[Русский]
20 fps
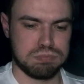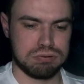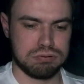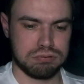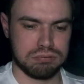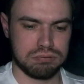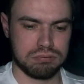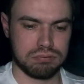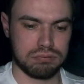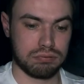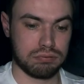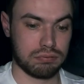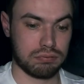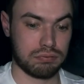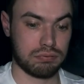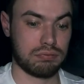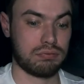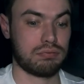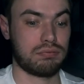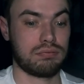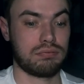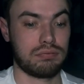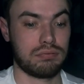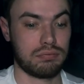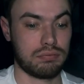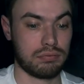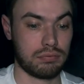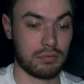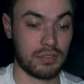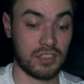все так противно
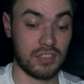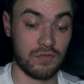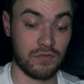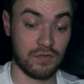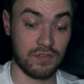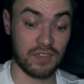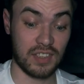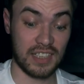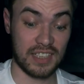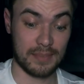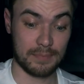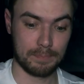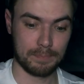смотрелось, вот это